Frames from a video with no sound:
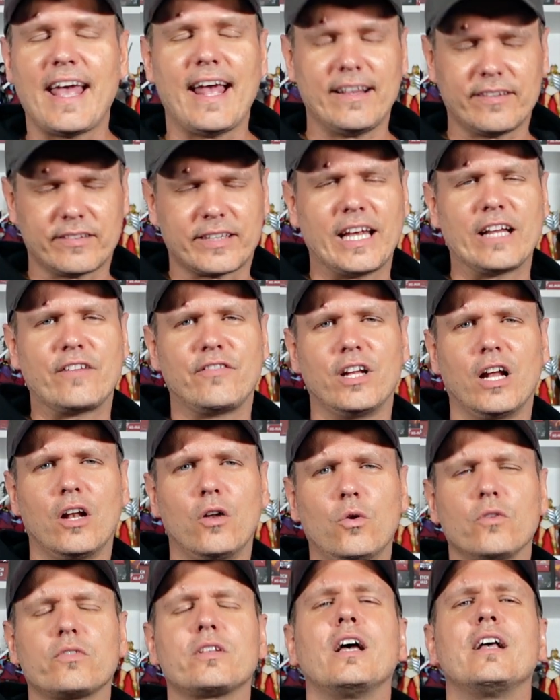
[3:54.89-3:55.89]
Es geht wieder
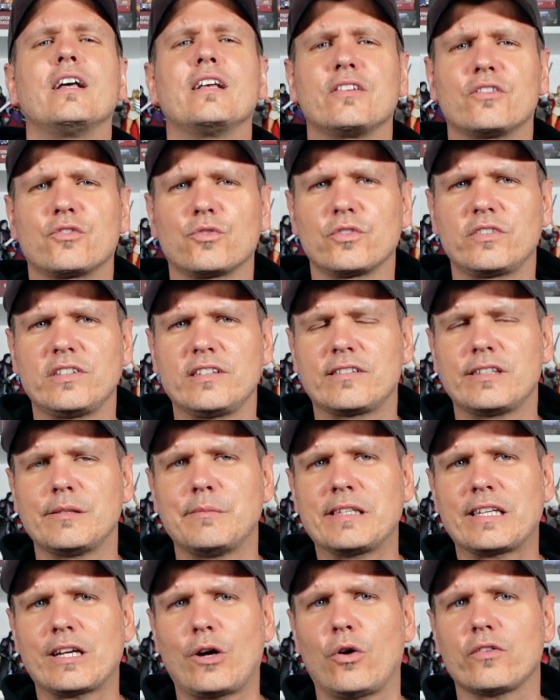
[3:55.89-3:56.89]
los. So sieht es
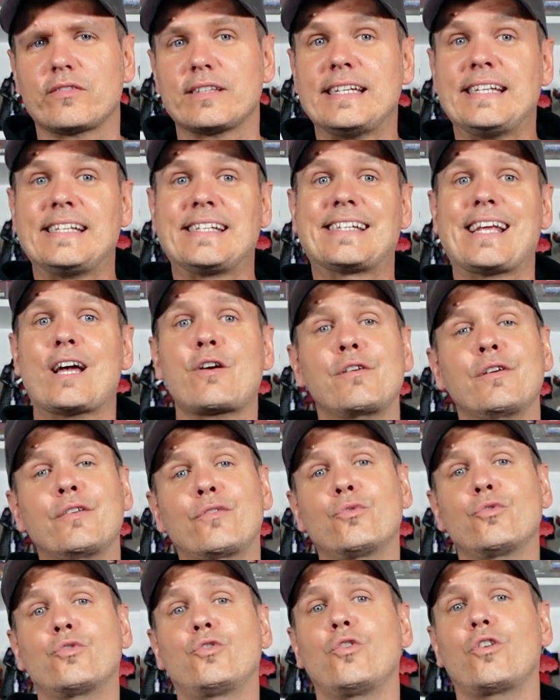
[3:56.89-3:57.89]
nämlich aus. Ich danke euch fürs
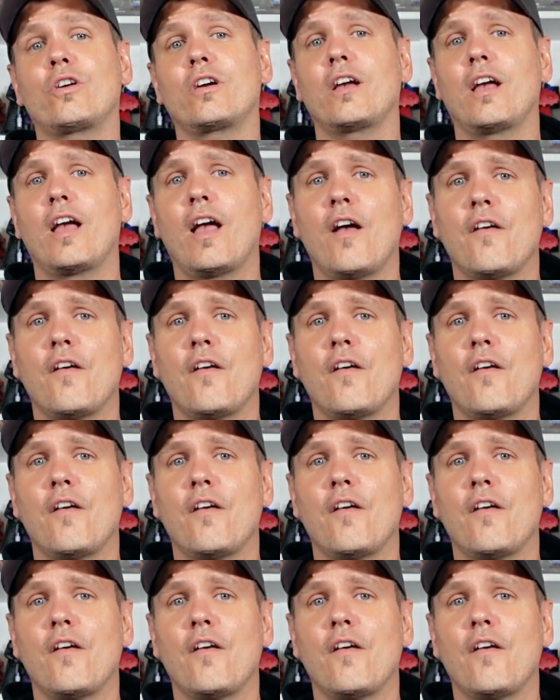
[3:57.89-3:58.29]
Zugucken.